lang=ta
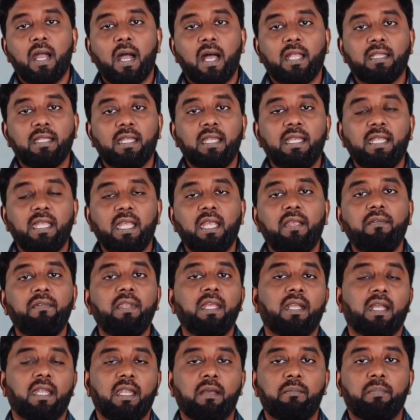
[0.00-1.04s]
அண்ட் தென்
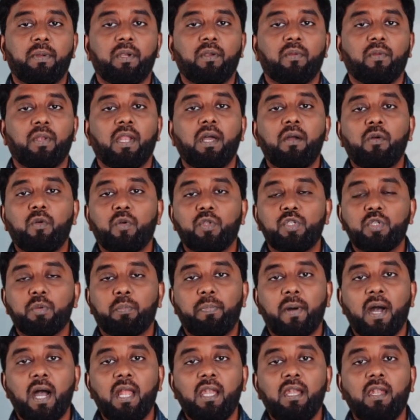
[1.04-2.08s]
ஈவினிங் என்ன பண்ணுங்கன்னா கொஞ்சம்
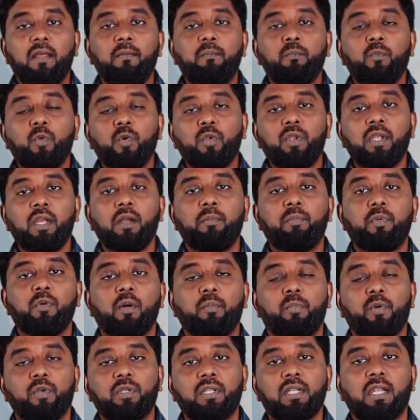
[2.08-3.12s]
பாலில்
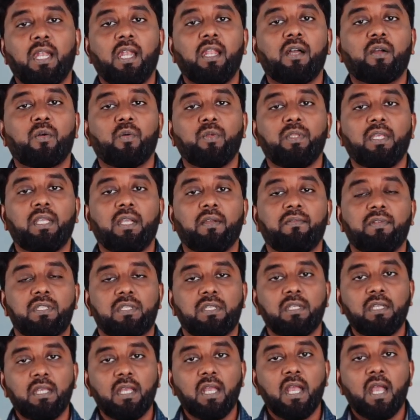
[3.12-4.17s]
முருங்கைப்பூவை போட்டு நல்லா கொதிக்க
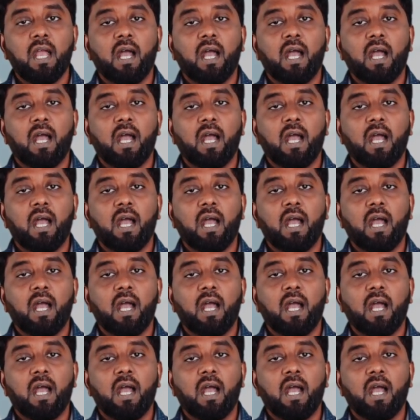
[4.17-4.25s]
வச்சு